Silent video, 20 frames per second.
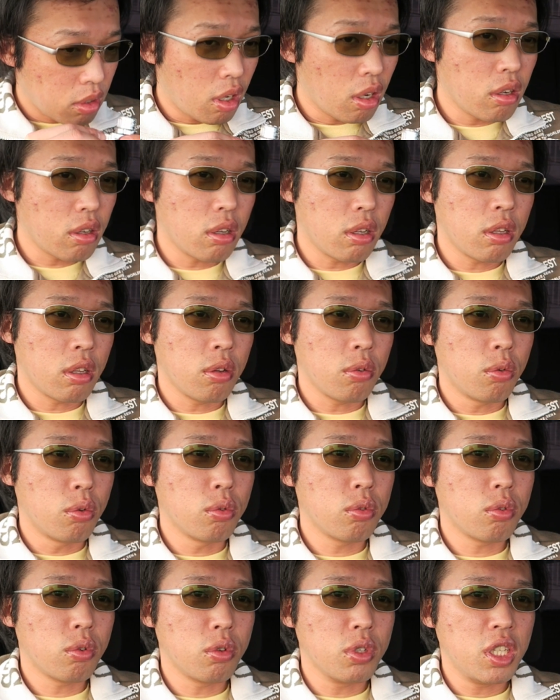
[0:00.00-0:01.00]
なんかね
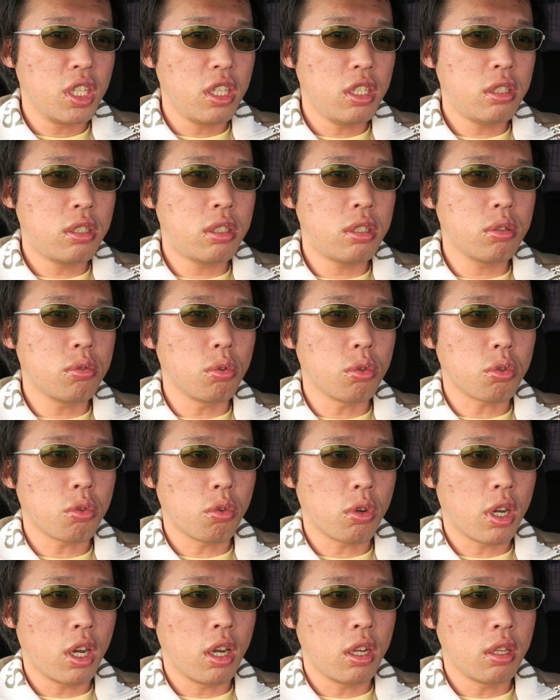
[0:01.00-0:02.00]
ほんといちご
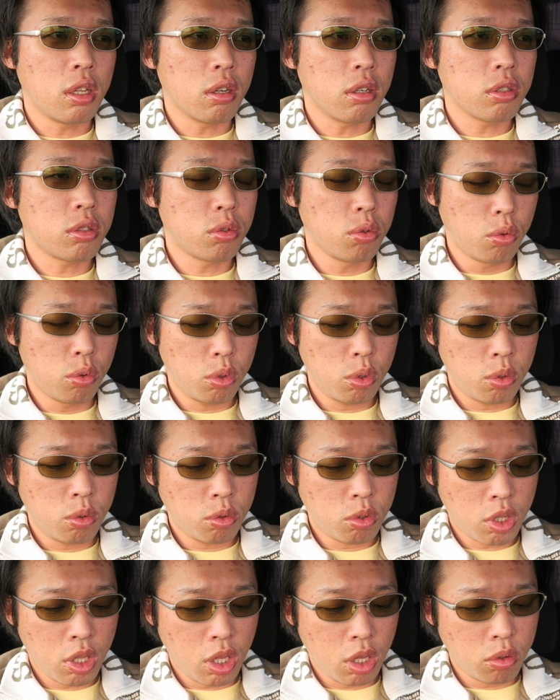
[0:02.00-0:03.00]
とかなんかそう
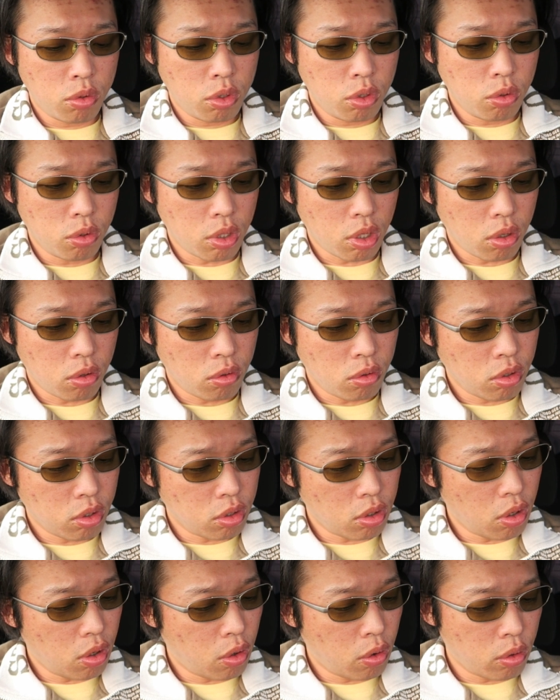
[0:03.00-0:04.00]
いう系の匂いだよなん
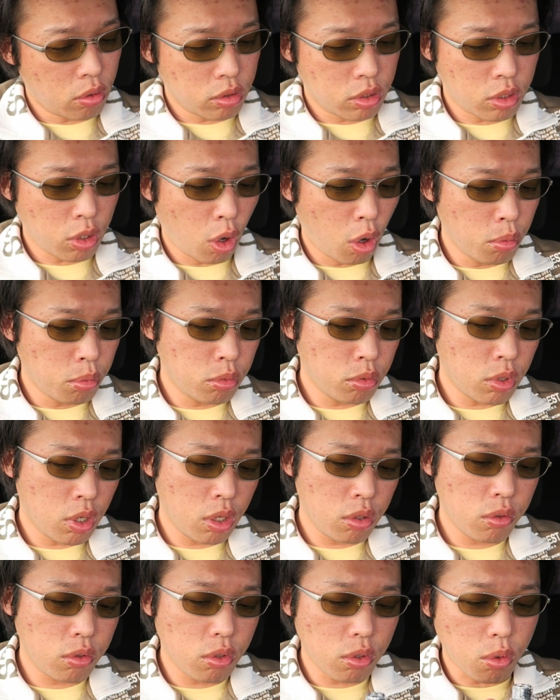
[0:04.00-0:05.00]
かあ
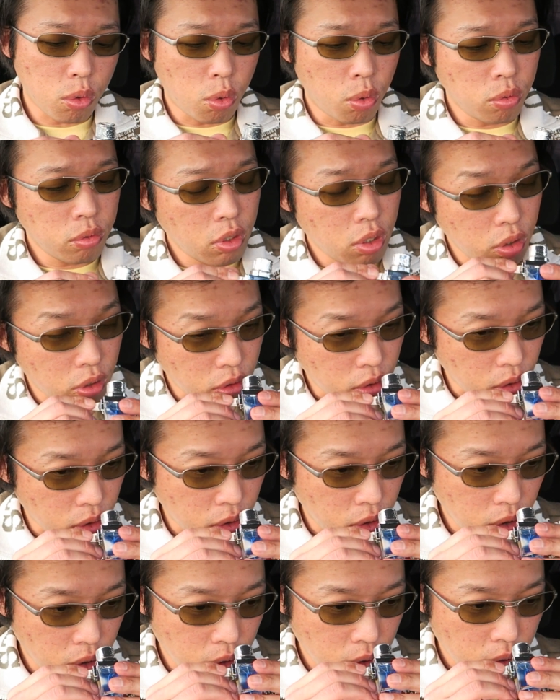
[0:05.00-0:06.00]
侍の匂いこんなんだったっ
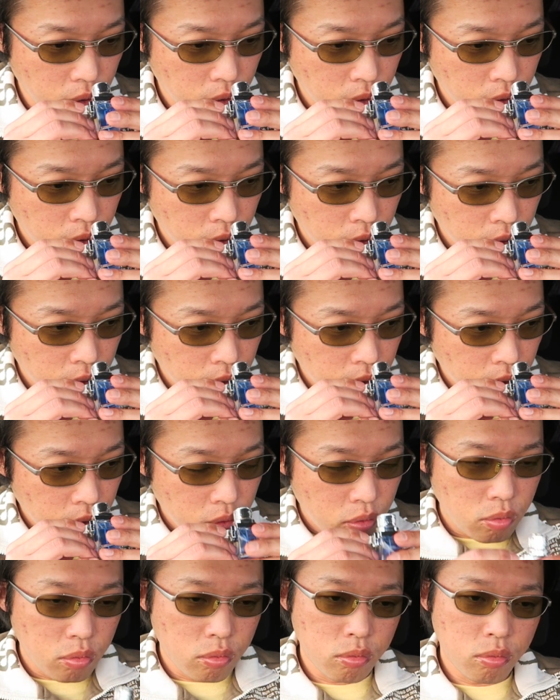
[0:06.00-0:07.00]
け、う
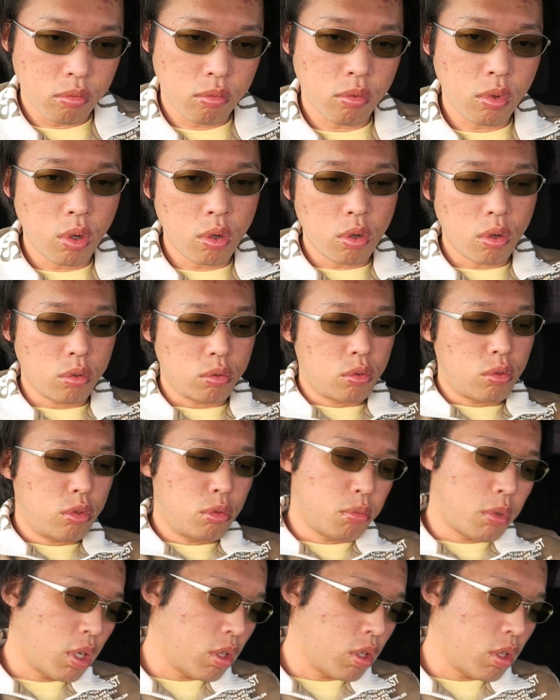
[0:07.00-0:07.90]
ん、なんかウー